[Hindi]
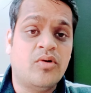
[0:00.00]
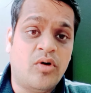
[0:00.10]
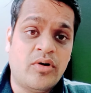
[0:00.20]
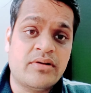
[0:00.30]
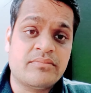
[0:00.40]

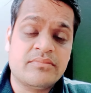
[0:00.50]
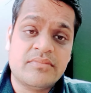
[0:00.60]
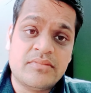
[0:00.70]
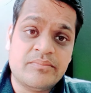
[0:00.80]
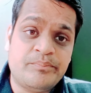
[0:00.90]
और
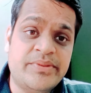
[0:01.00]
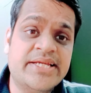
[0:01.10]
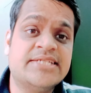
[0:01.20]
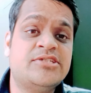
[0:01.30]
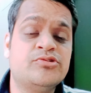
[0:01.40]

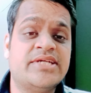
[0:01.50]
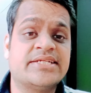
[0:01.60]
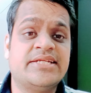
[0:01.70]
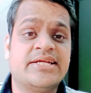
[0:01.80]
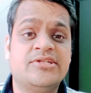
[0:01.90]
पीएसयू
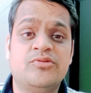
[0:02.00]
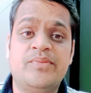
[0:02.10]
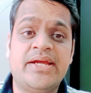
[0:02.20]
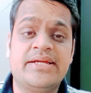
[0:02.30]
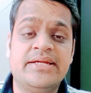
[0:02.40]
सेक्टर के जो
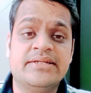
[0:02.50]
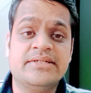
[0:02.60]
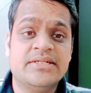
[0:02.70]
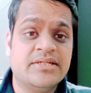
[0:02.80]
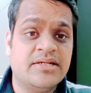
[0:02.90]
बैंक हैं
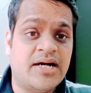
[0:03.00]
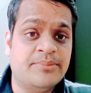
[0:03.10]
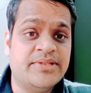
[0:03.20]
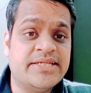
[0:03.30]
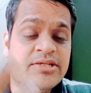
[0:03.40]

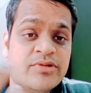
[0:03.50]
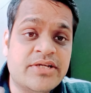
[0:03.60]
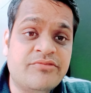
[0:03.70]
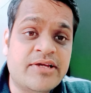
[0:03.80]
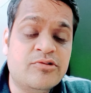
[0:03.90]
आप देखिए
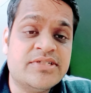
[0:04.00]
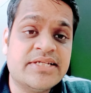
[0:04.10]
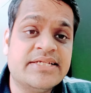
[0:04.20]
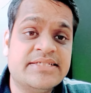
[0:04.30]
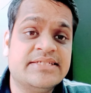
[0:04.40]
उनके
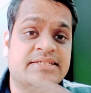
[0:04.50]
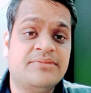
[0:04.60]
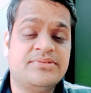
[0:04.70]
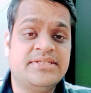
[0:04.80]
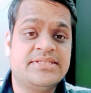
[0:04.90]
वैल्यूएशन किस
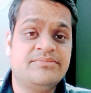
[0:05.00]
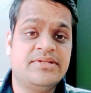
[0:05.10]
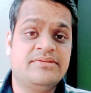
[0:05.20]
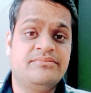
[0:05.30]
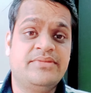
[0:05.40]
हिसाब से इस
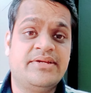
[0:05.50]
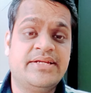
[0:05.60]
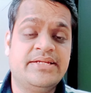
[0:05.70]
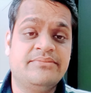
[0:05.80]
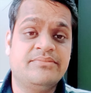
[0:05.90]
समय मिल
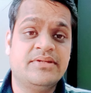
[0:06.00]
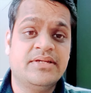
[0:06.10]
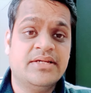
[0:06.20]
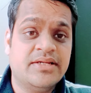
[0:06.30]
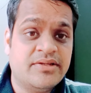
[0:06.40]
रहे हैं
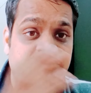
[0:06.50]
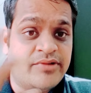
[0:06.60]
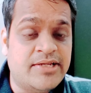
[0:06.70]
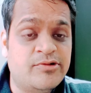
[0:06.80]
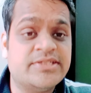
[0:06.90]

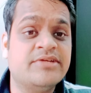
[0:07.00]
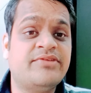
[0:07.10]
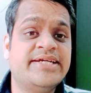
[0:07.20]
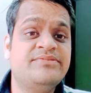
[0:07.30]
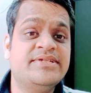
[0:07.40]
वैल्यूएशन
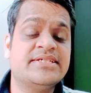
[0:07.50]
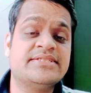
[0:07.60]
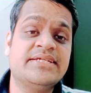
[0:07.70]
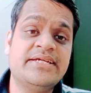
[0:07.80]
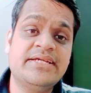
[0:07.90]
वाइज भी
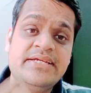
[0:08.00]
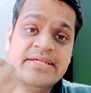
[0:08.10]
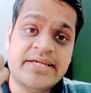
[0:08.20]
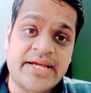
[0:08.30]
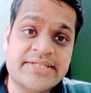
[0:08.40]
सस्ते हैं
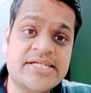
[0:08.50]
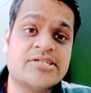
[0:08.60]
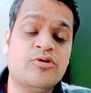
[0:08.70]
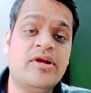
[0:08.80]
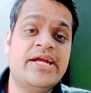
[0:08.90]

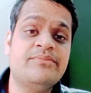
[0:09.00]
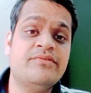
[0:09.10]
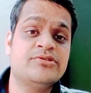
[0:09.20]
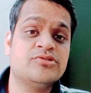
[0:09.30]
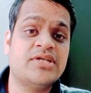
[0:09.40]
एसेट क्वालिटी
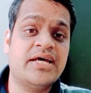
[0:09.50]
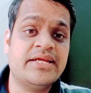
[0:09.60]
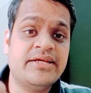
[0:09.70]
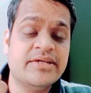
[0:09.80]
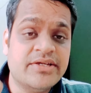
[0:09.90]
में भी सुधार
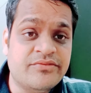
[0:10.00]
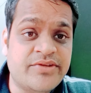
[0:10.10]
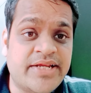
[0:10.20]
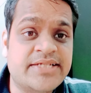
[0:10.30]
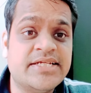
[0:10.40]
है
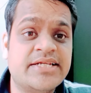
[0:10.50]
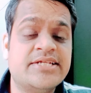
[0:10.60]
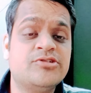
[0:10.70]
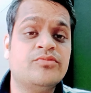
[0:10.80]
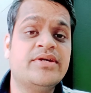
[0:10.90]
फिनेंशियल
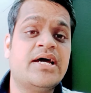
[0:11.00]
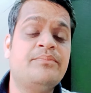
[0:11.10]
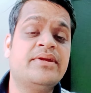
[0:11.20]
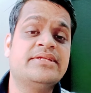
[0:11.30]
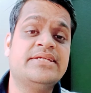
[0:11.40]
रेशो में यहाँ
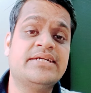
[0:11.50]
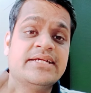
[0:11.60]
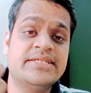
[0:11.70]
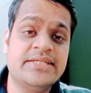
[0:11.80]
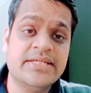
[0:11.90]
पर अच्छी
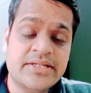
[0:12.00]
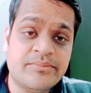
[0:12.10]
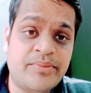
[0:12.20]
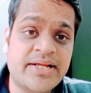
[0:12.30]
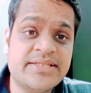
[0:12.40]
खासी
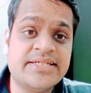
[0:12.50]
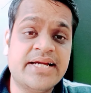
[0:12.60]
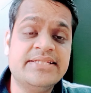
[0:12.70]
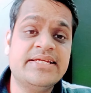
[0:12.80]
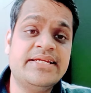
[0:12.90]
बढ़त
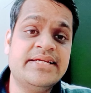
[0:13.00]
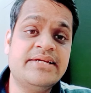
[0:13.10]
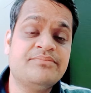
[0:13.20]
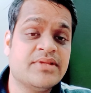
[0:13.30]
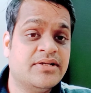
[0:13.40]
दिखाई दे रही
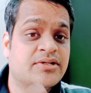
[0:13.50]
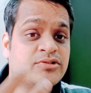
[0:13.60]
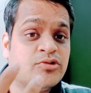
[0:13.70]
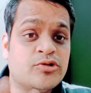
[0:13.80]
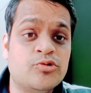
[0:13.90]
है
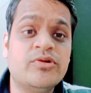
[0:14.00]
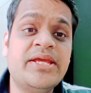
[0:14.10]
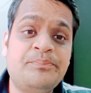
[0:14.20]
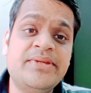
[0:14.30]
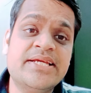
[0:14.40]
तो क्यों
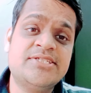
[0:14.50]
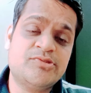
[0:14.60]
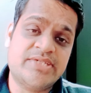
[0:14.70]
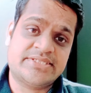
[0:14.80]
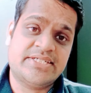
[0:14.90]
नहीं पीएसयू
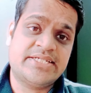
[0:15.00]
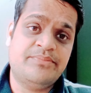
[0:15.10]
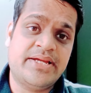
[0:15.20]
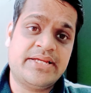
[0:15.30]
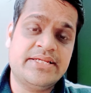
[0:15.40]
सेक्टर के
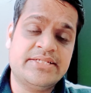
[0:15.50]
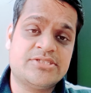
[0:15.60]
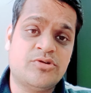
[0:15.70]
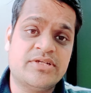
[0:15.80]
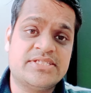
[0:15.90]
बैंकिंग
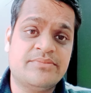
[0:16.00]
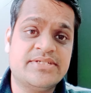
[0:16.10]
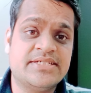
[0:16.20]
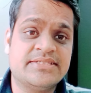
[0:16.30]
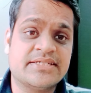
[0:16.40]
स्टॉक इस
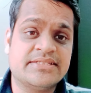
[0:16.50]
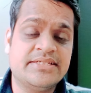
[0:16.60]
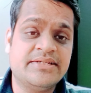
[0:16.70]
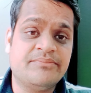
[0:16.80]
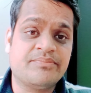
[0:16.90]
समय चल सकते
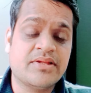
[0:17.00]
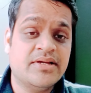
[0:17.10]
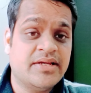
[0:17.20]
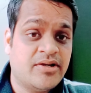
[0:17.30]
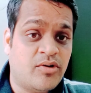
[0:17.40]
हैं
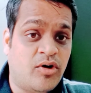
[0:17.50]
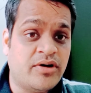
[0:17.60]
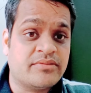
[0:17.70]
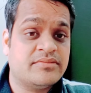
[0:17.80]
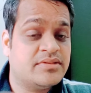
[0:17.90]

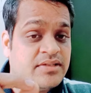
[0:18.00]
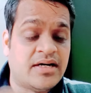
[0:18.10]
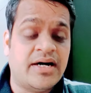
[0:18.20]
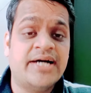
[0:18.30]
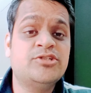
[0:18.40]
और
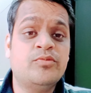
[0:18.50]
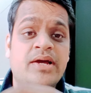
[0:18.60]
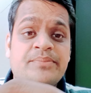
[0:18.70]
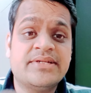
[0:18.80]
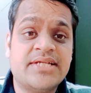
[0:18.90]
आज जो मैं
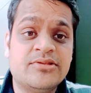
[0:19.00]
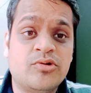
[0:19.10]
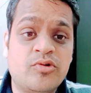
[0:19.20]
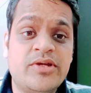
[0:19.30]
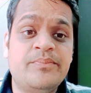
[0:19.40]
आपके साथ
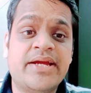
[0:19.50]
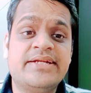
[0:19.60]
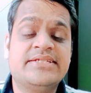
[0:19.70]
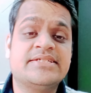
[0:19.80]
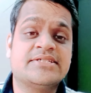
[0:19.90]
दोनों ही
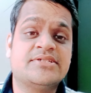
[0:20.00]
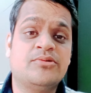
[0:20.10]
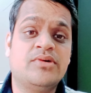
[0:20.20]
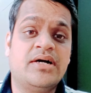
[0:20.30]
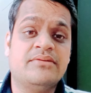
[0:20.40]
बैंक डिस्कस
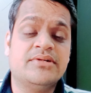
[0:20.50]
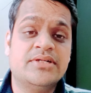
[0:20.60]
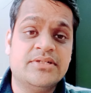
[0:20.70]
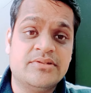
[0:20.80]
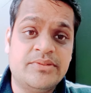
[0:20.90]
करूंगा
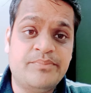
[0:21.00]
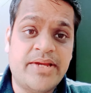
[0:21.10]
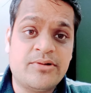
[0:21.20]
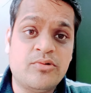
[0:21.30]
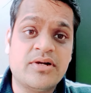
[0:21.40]
इन
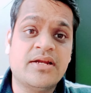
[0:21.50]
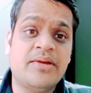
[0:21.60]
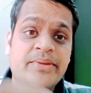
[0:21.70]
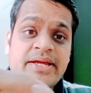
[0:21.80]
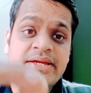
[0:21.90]
बैंकों का
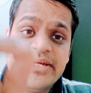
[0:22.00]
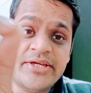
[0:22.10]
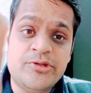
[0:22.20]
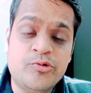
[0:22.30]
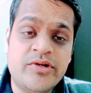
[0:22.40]
नाम है
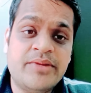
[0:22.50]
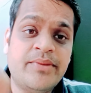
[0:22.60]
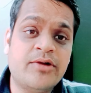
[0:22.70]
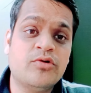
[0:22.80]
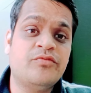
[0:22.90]
यूनियन
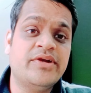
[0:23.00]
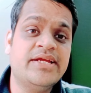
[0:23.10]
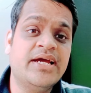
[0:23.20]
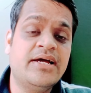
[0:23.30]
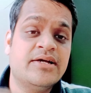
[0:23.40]
बैंक ऑफ
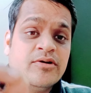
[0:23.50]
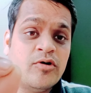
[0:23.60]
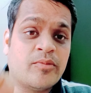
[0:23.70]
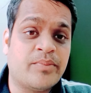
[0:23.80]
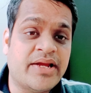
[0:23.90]
इंडिया
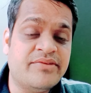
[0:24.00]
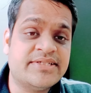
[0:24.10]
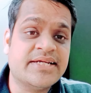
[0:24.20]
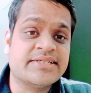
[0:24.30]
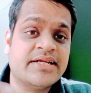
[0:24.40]
और
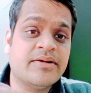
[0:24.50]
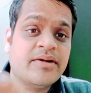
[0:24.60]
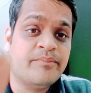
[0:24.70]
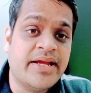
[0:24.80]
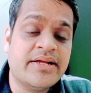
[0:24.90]
प्राइवेट सेक्टर
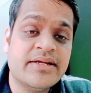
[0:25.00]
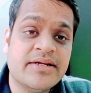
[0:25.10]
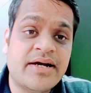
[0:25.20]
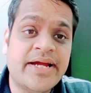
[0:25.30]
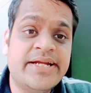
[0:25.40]
का बैंक
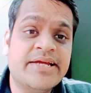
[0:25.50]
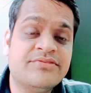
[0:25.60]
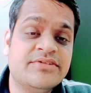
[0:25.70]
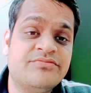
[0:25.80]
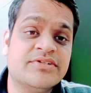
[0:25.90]
आई
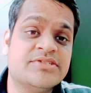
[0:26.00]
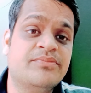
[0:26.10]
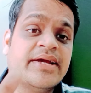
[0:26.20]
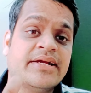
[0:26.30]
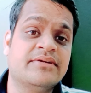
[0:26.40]
फर्स्ट
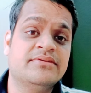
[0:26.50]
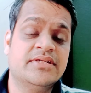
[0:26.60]
बैंक